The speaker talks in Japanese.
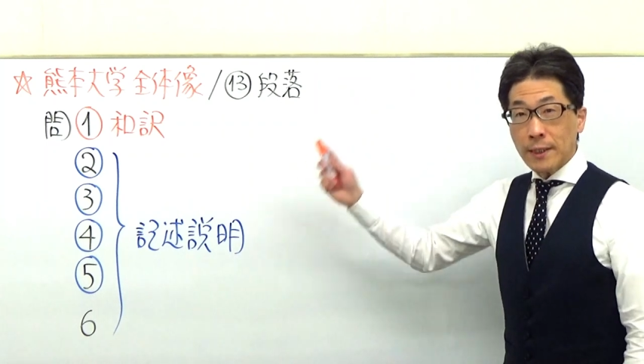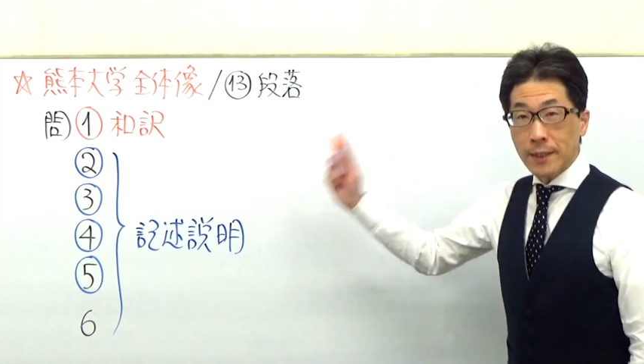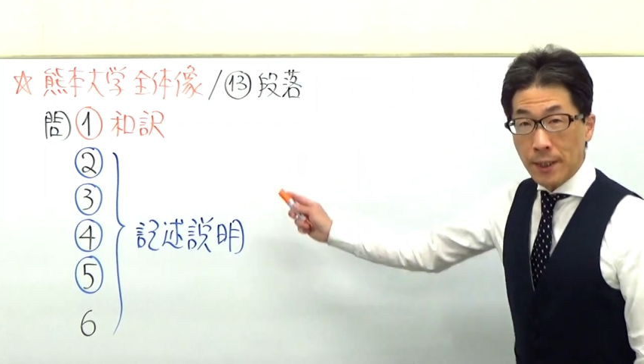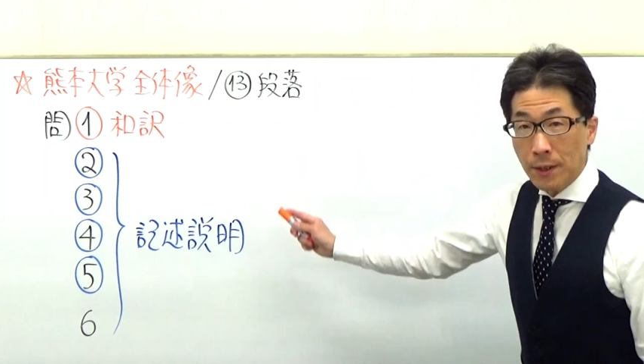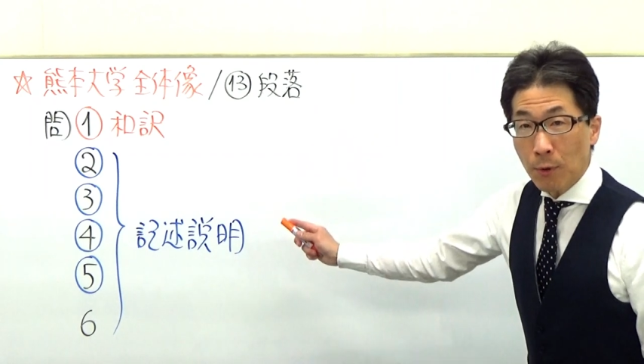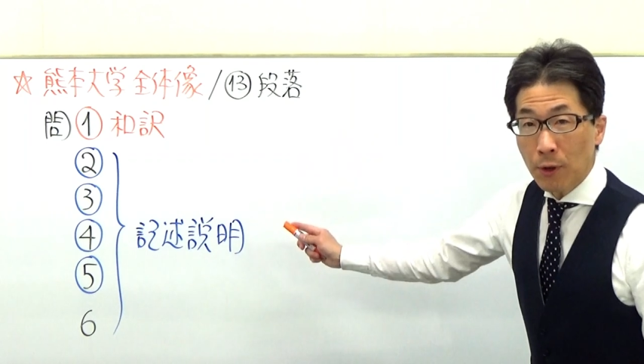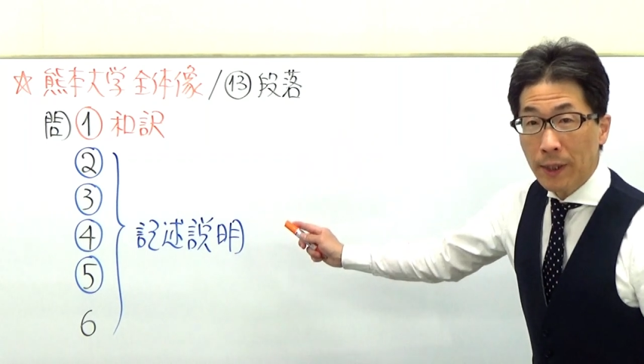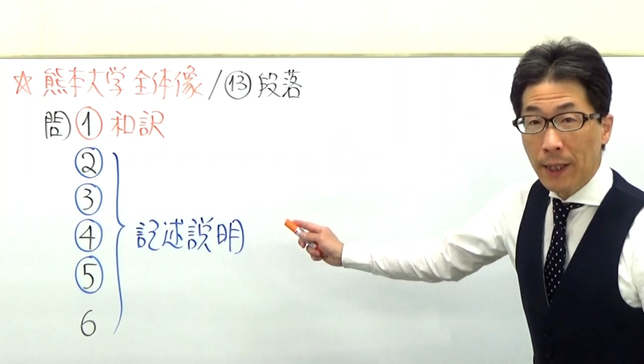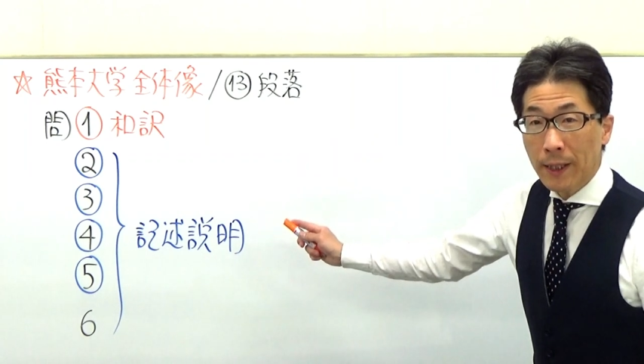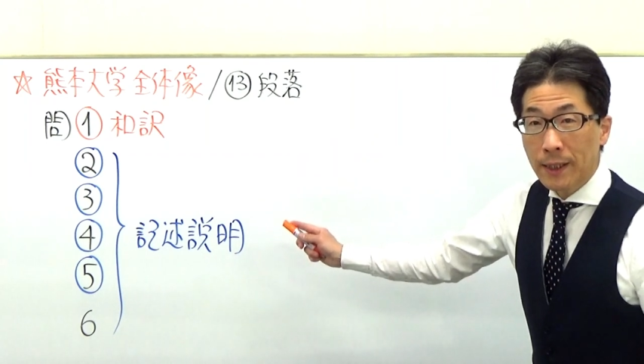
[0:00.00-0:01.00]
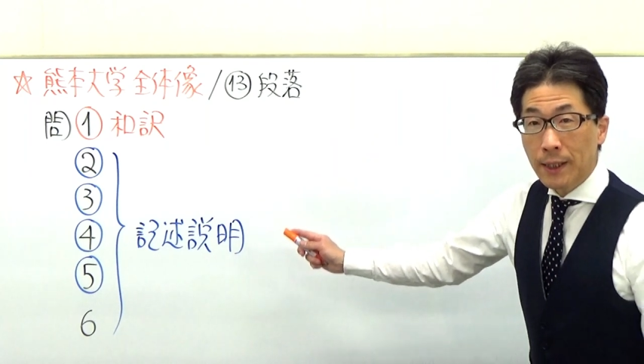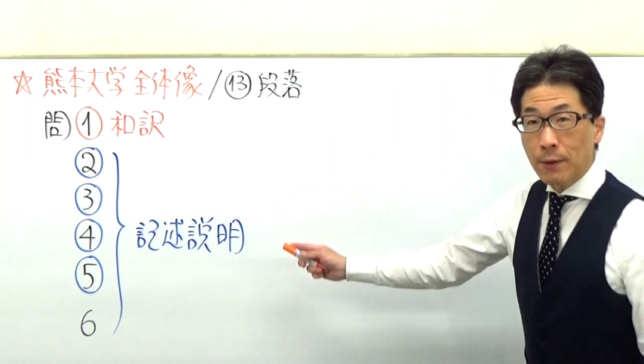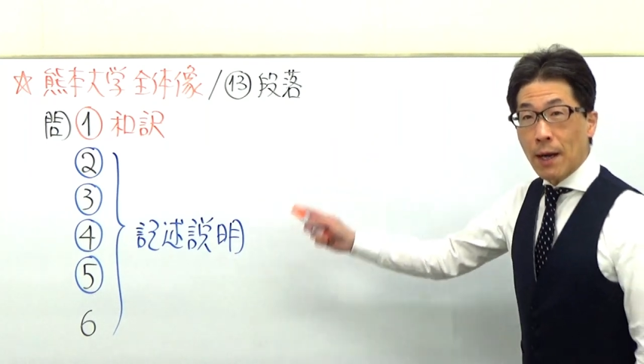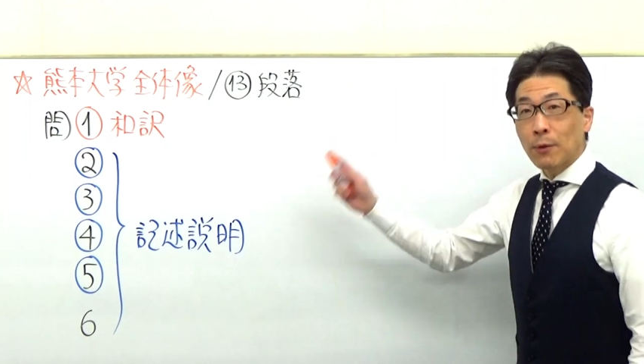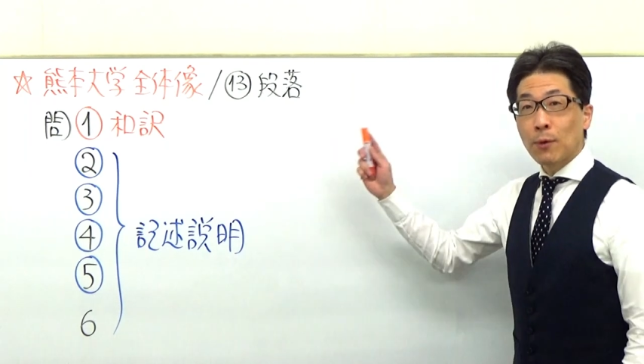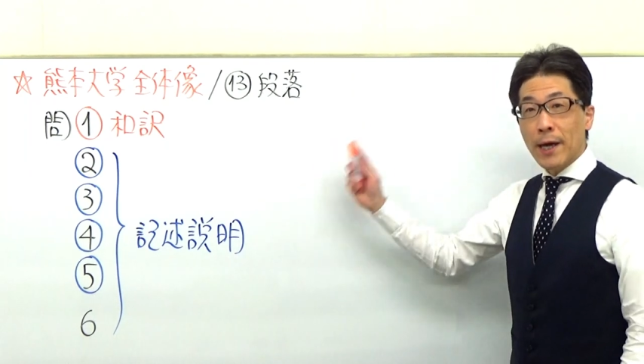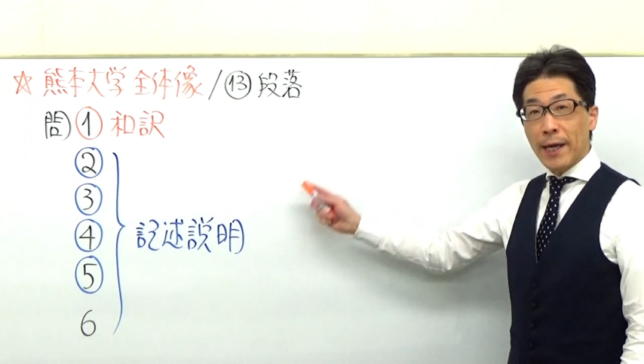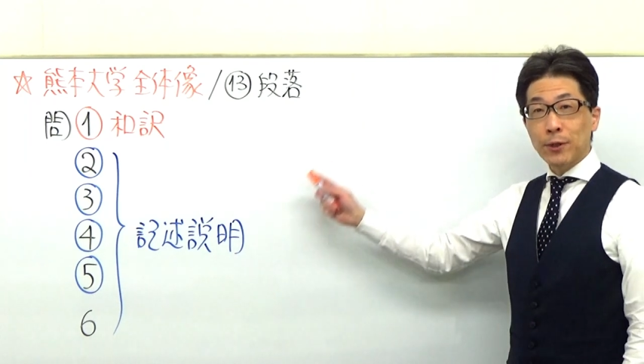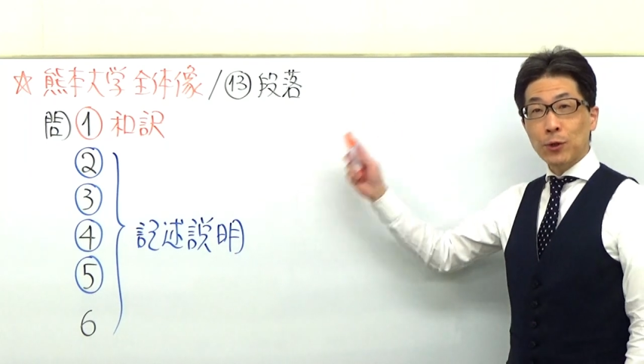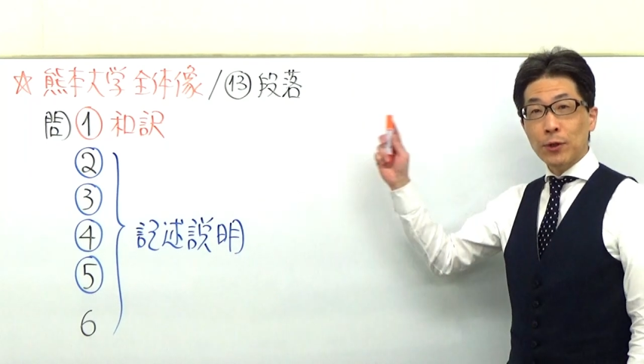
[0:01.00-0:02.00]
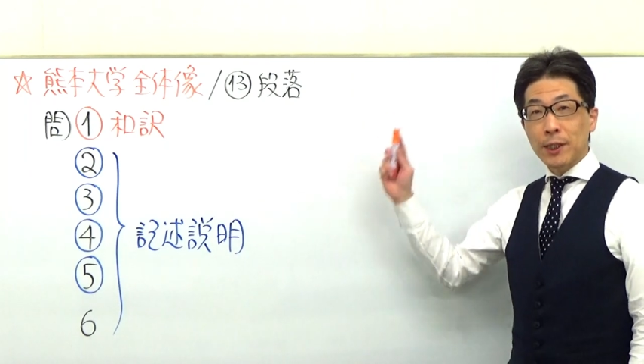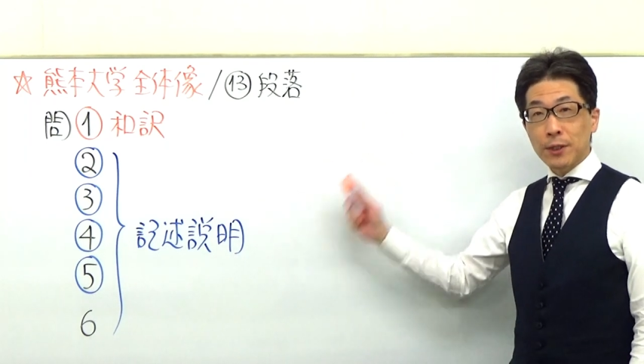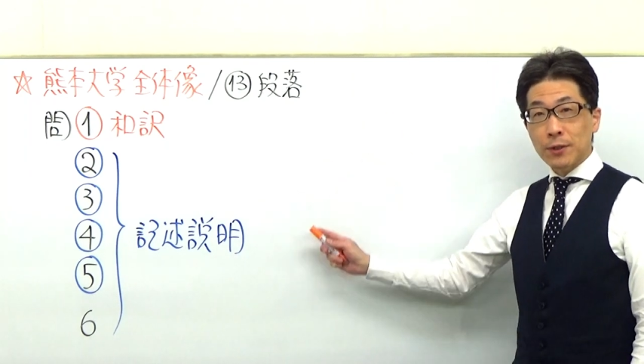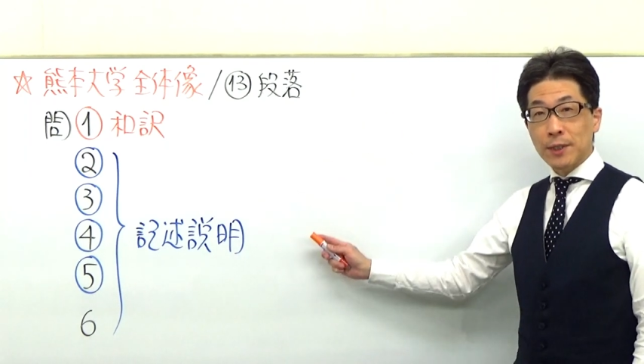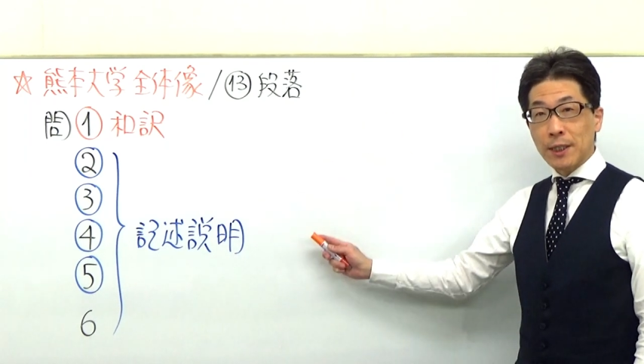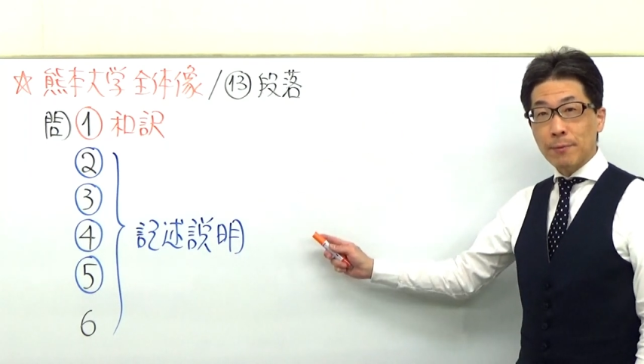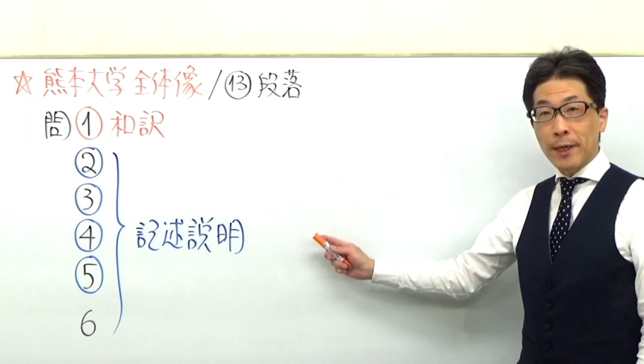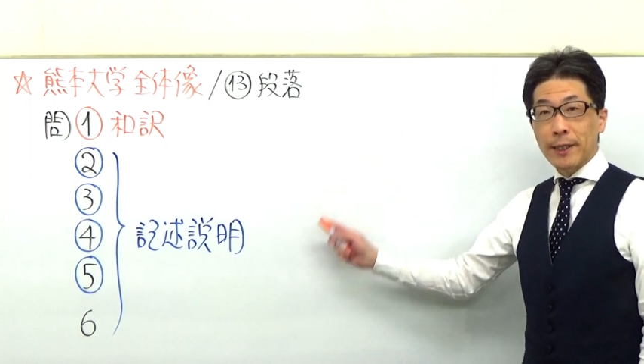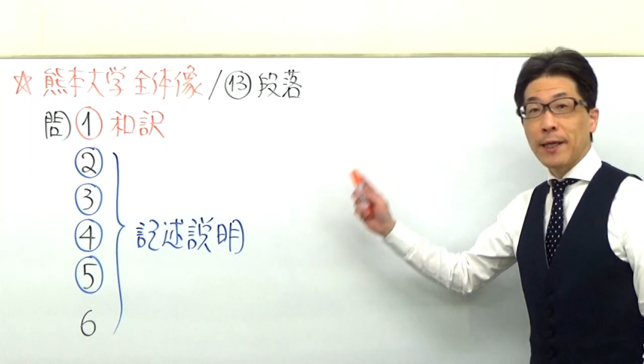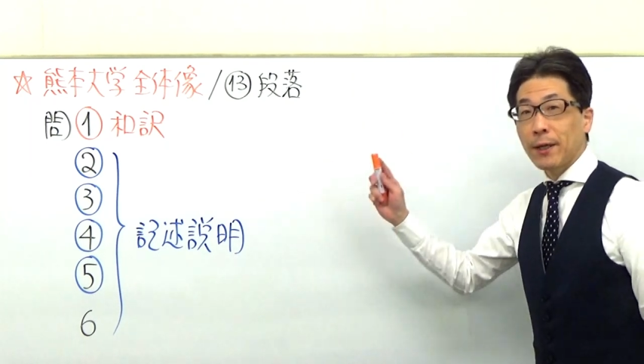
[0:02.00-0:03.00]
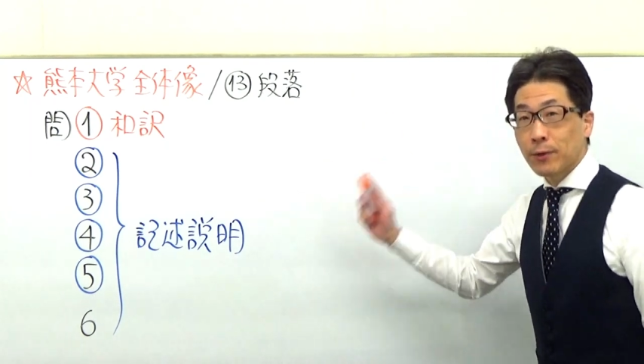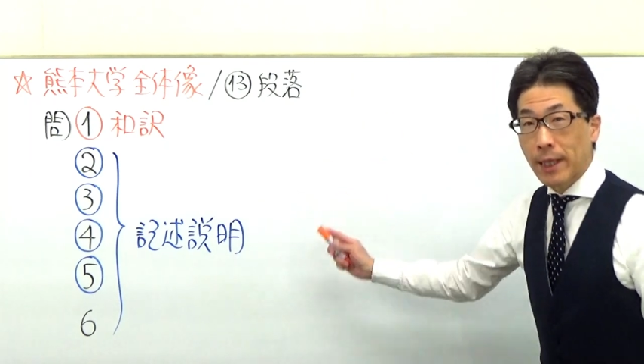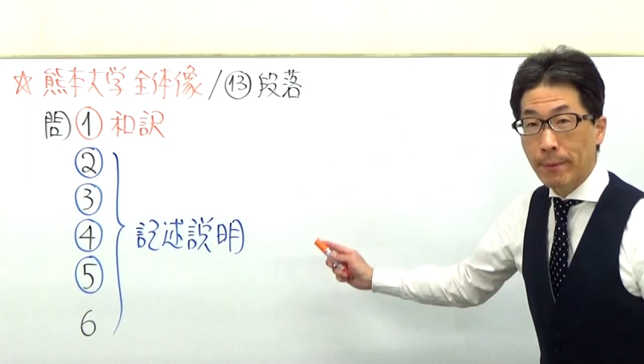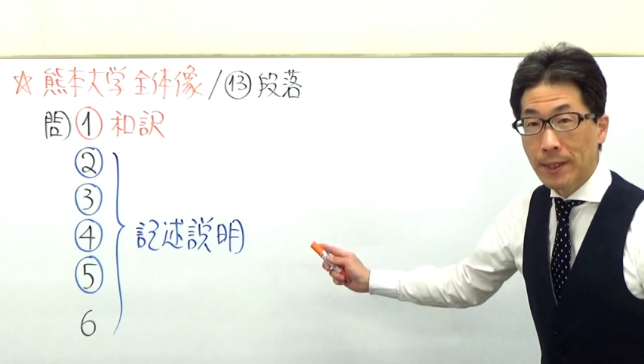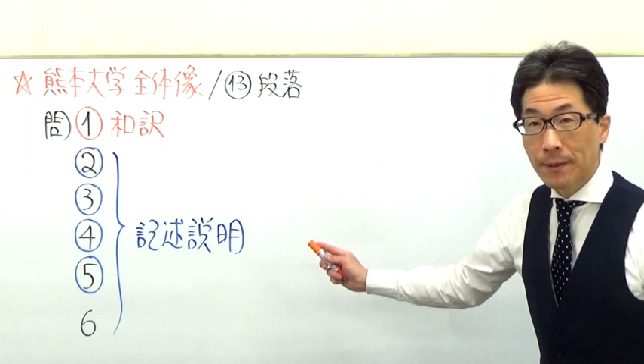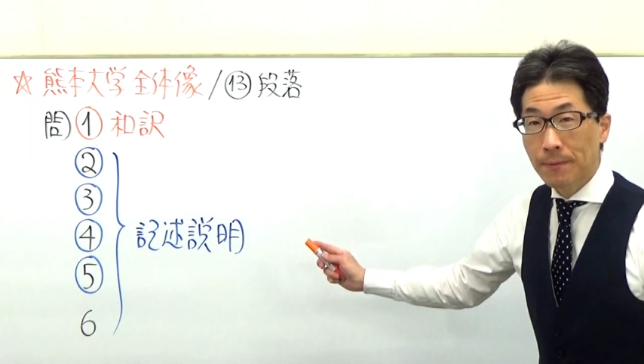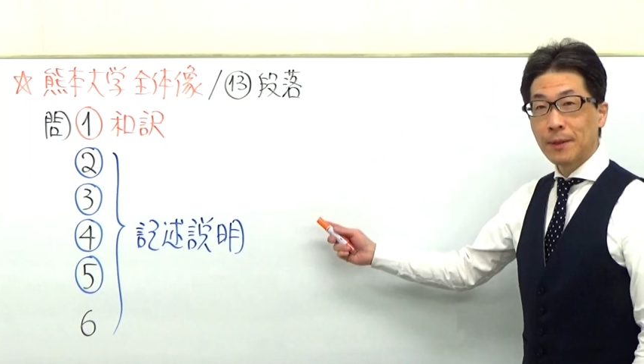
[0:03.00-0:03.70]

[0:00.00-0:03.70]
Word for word: 設問形式は和訳と記述説明でございます。